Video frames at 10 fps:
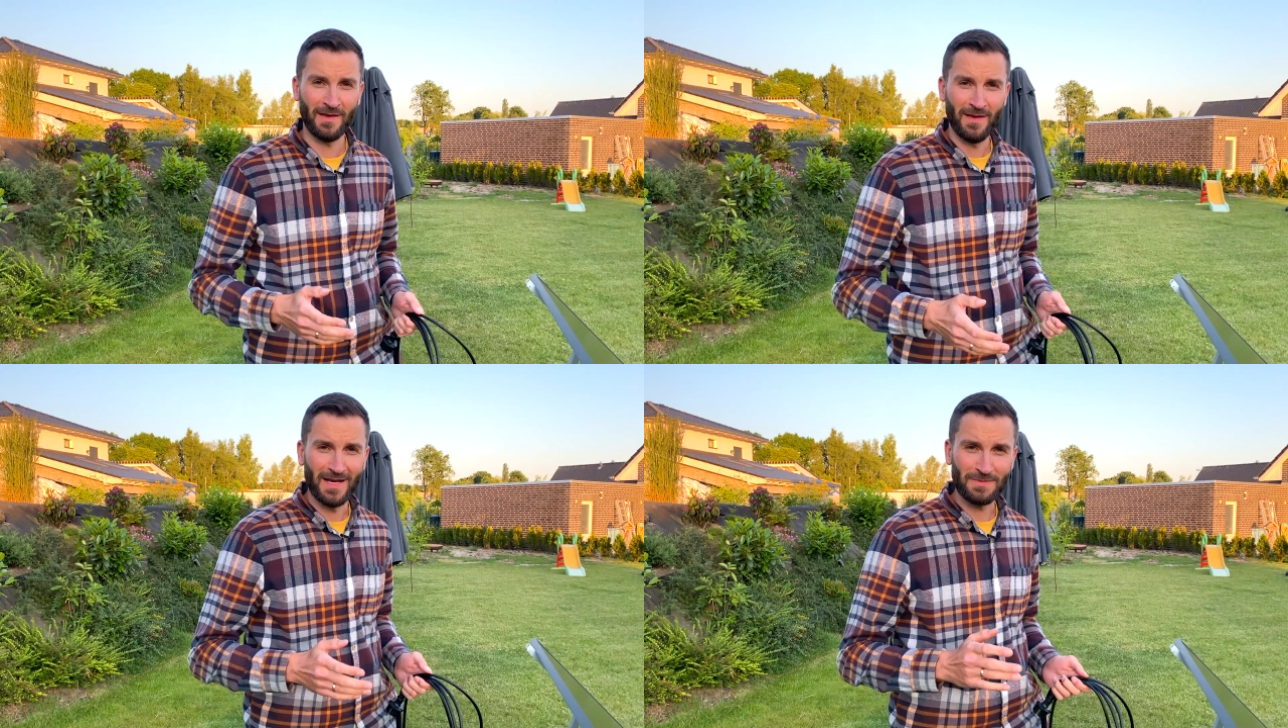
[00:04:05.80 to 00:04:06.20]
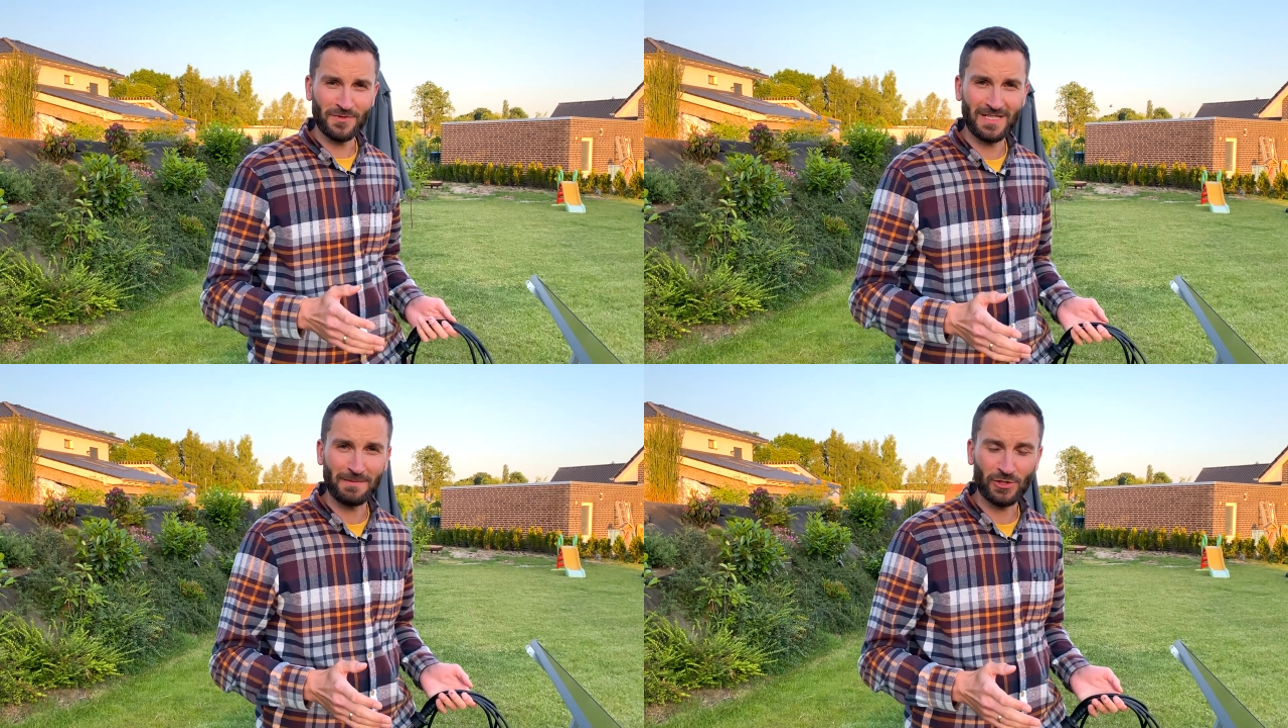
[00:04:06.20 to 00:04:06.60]
Es muss
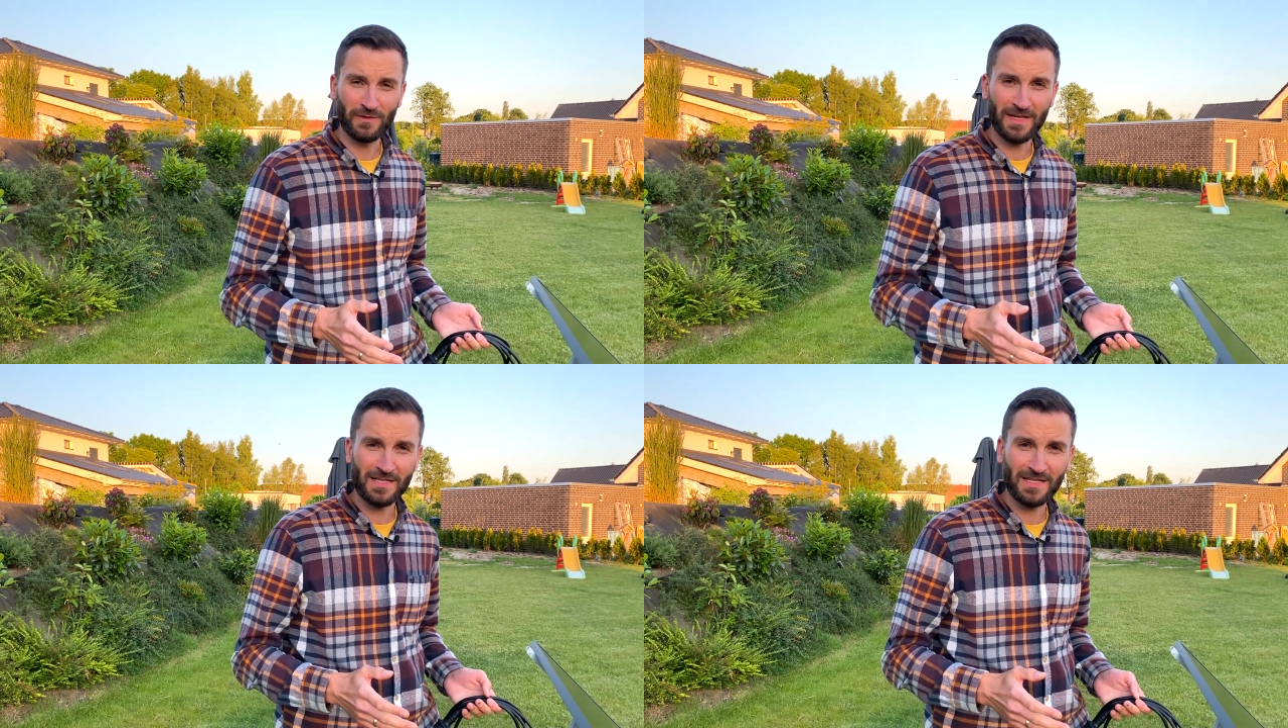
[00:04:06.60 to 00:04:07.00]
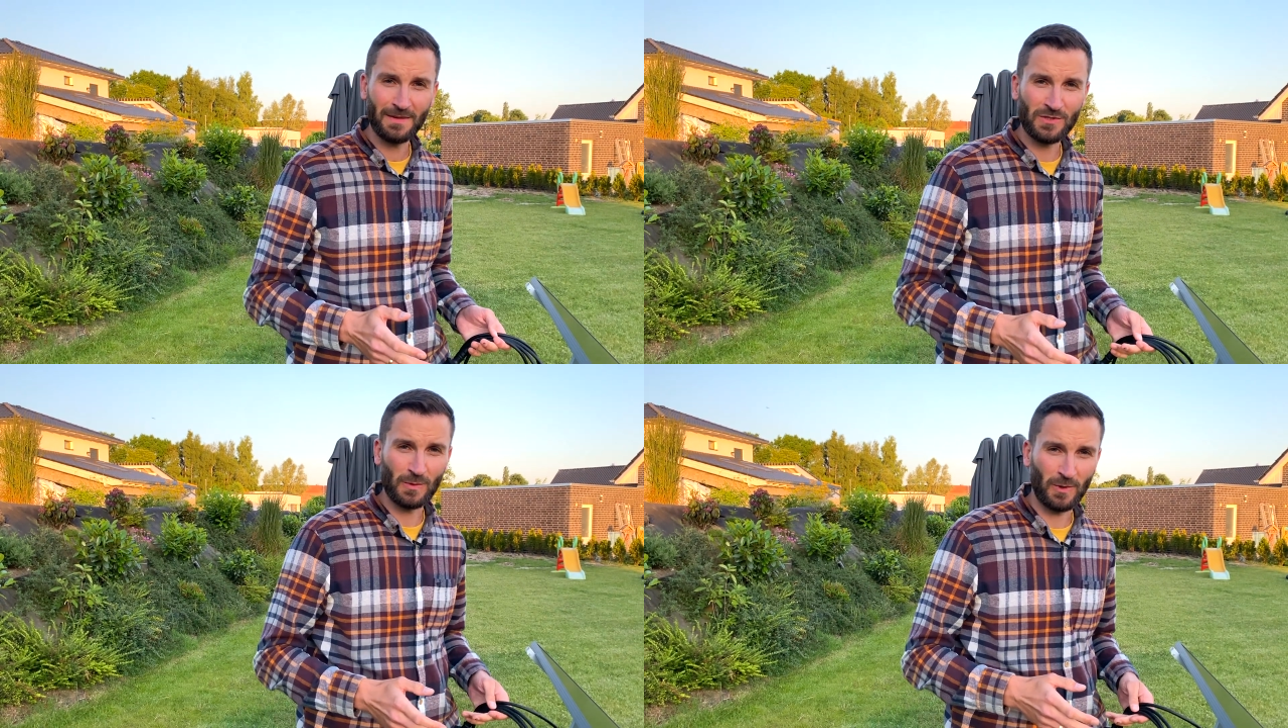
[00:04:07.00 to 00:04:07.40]
nicht immer schwierig sein,
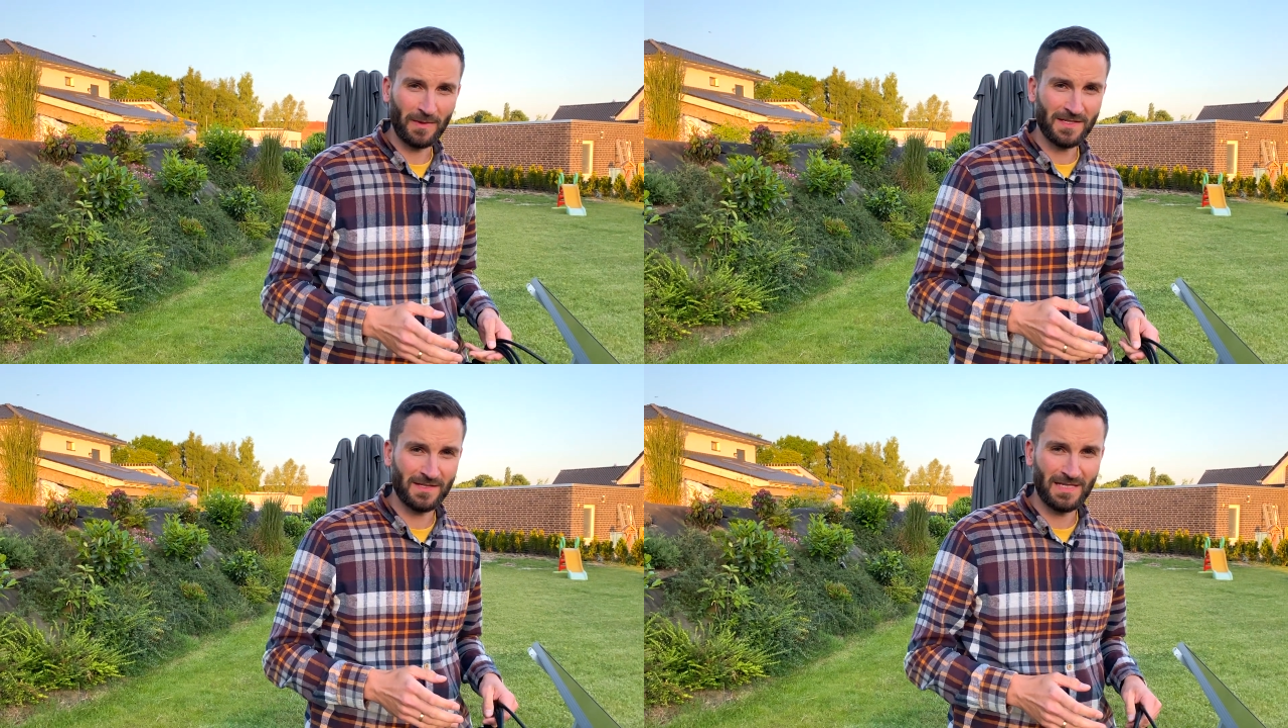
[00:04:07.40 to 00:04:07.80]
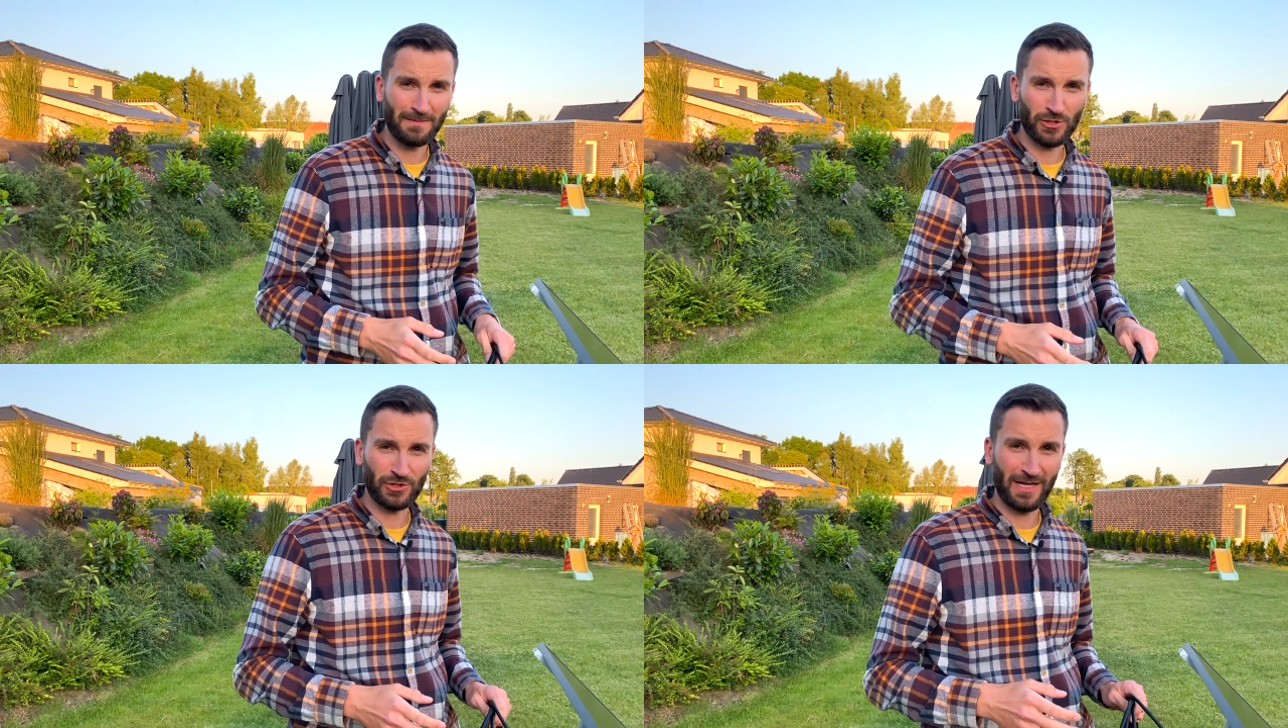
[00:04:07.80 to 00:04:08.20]
mit so einem Komplettsystem
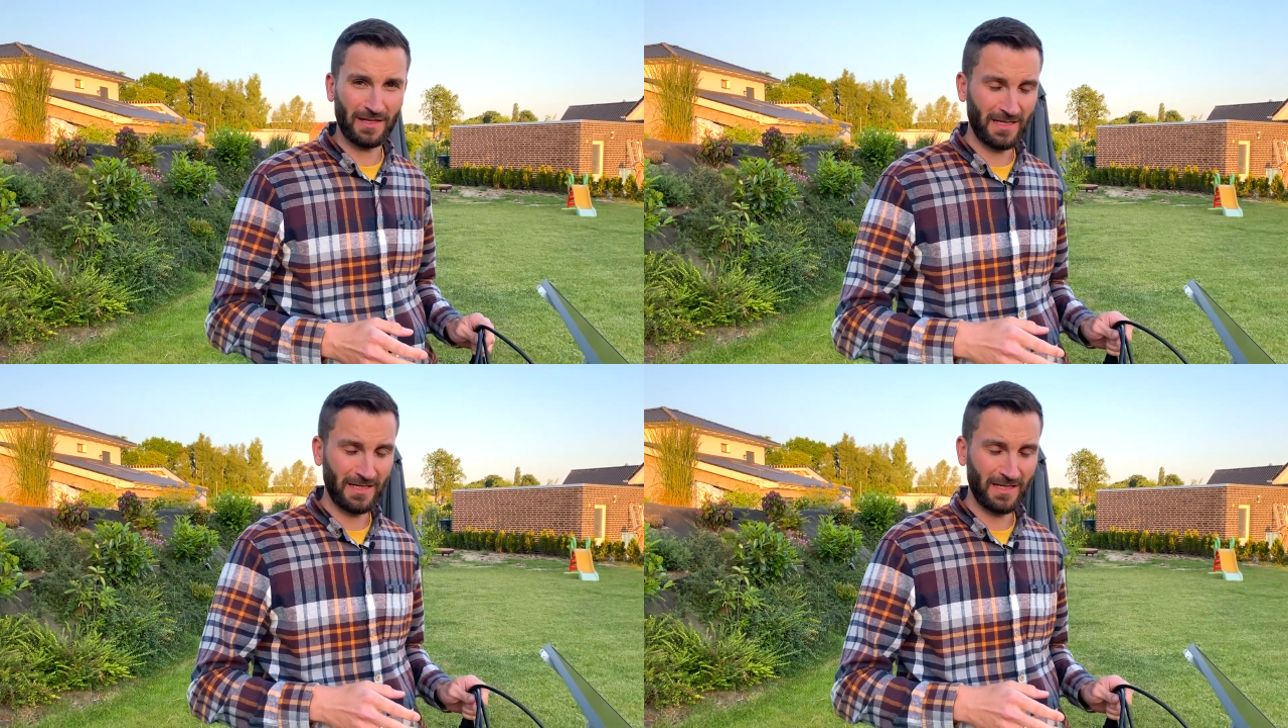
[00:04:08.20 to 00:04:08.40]
erschlagt